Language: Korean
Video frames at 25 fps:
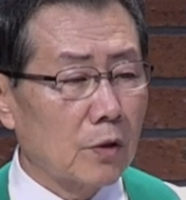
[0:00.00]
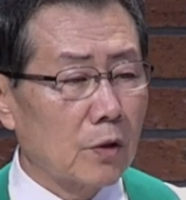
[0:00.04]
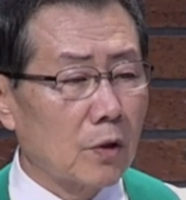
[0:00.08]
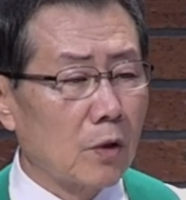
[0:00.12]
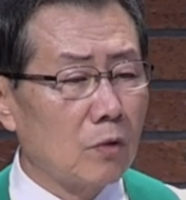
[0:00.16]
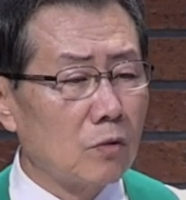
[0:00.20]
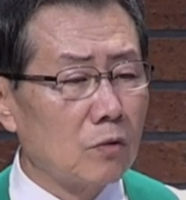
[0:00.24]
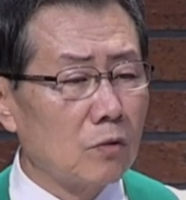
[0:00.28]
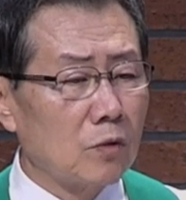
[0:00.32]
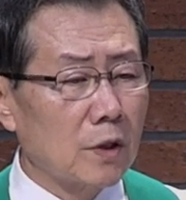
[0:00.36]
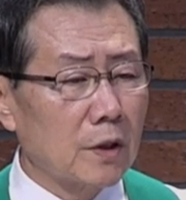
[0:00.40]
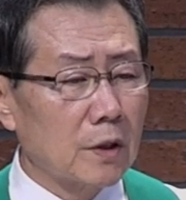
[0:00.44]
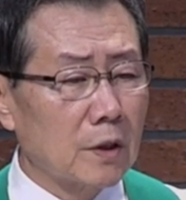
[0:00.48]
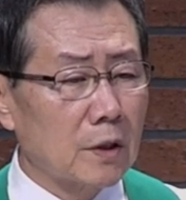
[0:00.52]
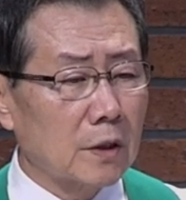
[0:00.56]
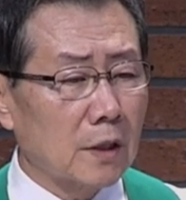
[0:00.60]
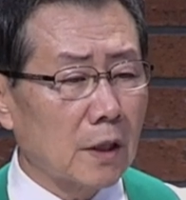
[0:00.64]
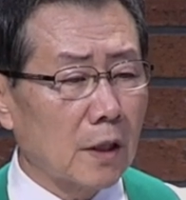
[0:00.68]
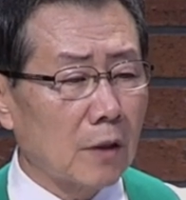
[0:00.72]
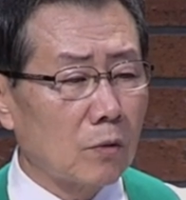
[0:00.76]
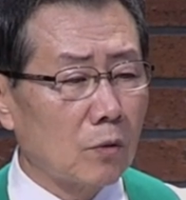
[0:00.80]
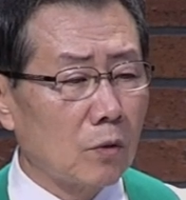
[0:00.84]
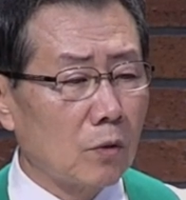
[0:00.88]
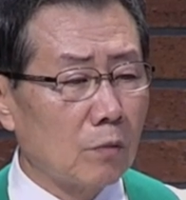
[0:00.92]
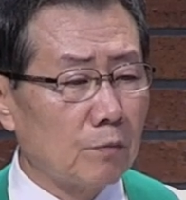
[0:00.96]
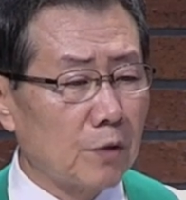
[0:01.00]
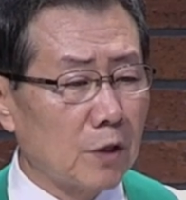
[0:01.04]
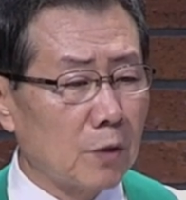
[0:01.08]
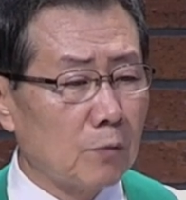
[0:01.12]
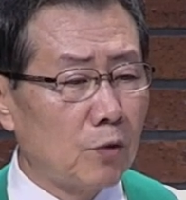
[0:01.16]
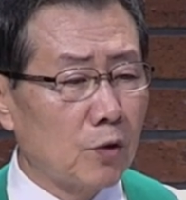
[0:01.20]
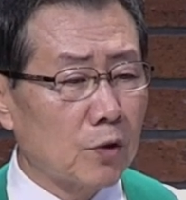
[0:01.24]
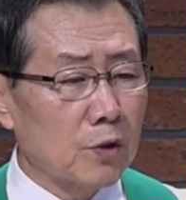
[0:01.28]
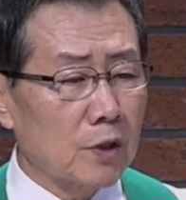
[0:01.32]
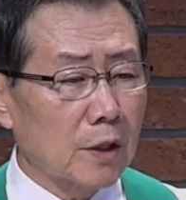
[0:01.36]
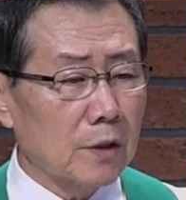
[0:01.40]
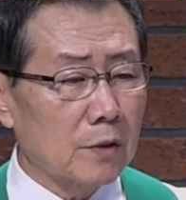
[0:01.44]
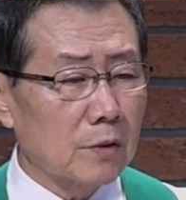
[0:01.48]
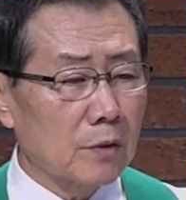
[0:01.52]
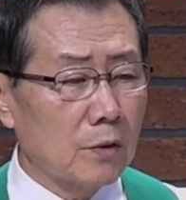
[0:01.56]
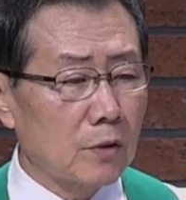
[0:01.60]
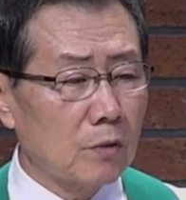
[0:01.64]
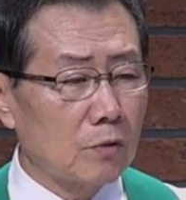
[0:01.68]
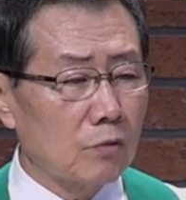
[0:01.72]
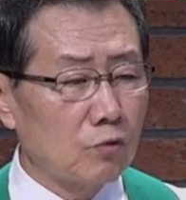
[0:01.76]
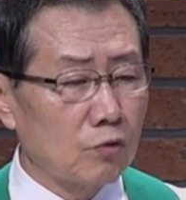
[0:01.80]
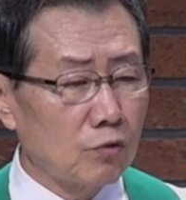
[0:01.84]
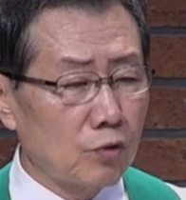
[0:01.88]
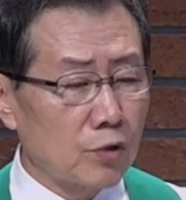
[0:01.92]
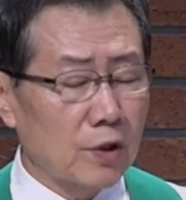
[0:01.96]
경운기를 타고
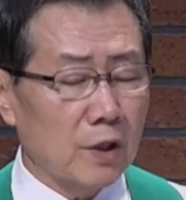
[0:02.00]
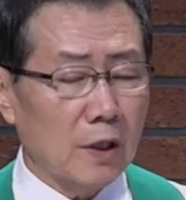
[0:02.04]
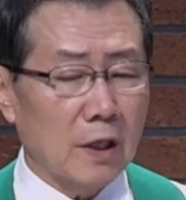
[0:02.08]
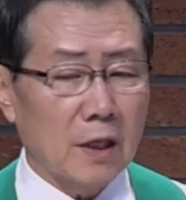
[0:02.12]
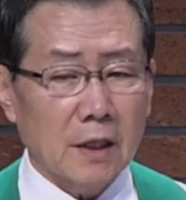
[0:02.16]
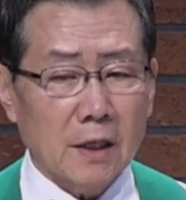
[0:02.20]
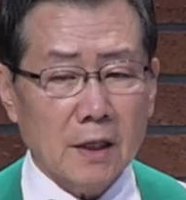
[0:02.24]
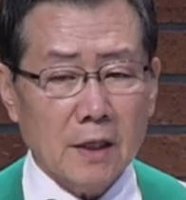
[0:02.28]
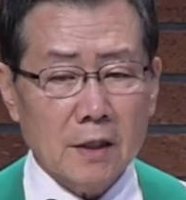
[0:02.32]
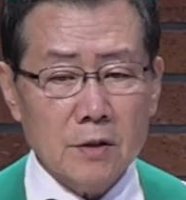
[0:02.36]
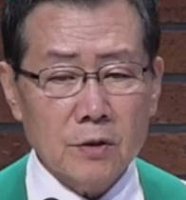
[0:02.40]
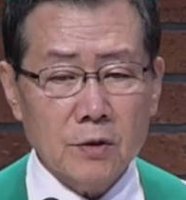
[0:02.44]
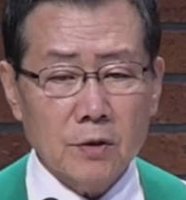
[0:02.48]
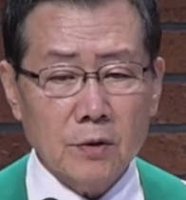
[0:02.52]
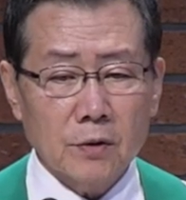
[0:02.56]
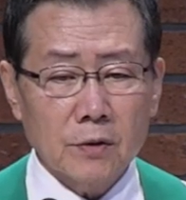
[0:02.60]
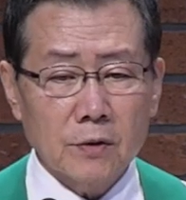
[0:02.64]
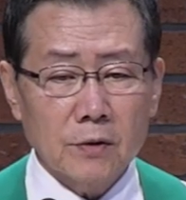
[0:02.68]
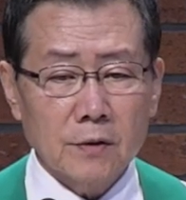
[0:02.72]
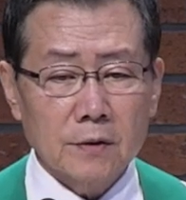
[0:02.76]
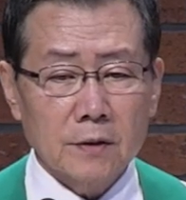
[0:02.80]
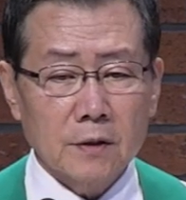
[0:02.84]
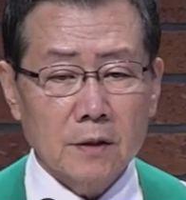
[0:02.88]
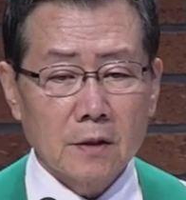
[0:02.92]
비포장도를 2시간 가서